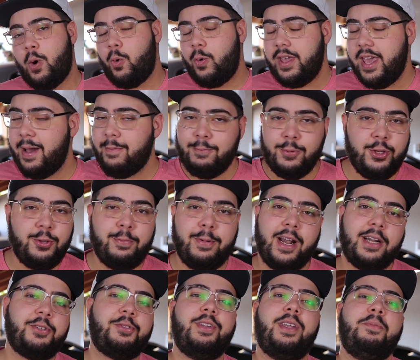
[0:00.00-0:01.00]
O que é muito
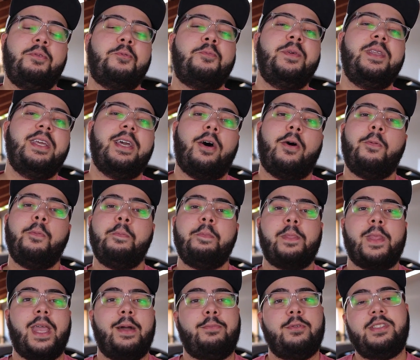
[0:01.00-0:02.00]
prático, na minha opinião,
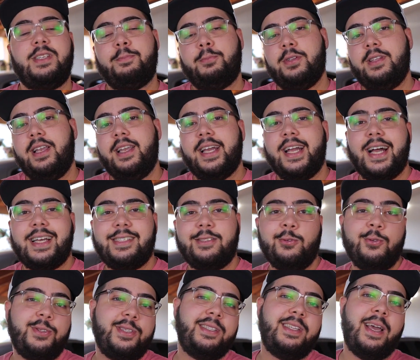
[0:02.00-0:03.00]
é você poder ligar as
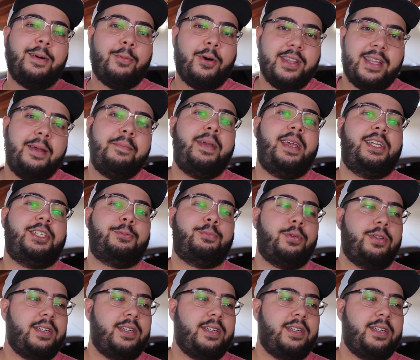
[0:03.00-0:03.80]
luzes remotamente.